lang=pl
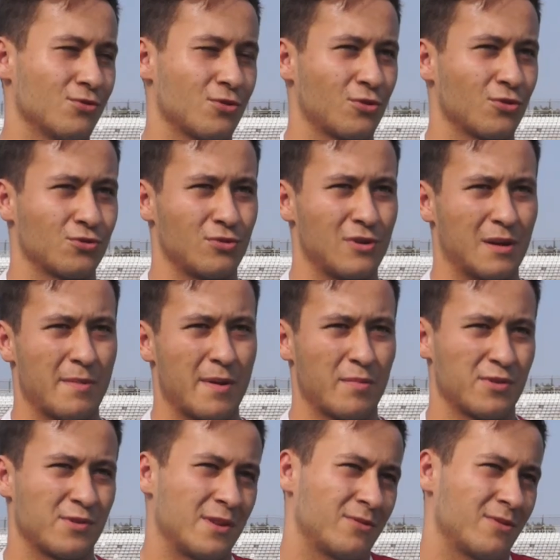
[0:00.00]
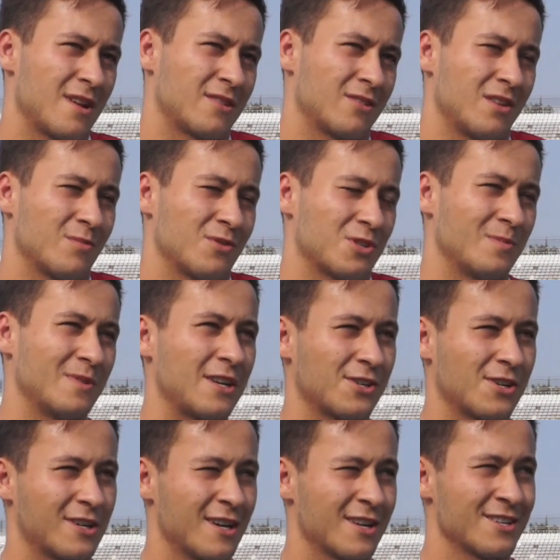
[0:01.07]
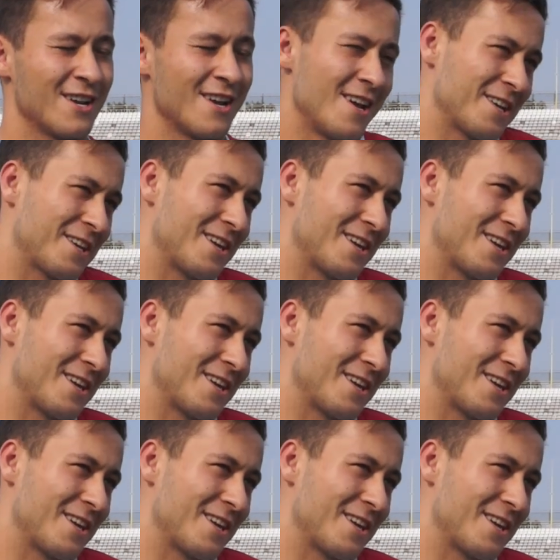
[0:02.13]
dużo koszulek, mamy sprzętu, na to nie możemy narzekać.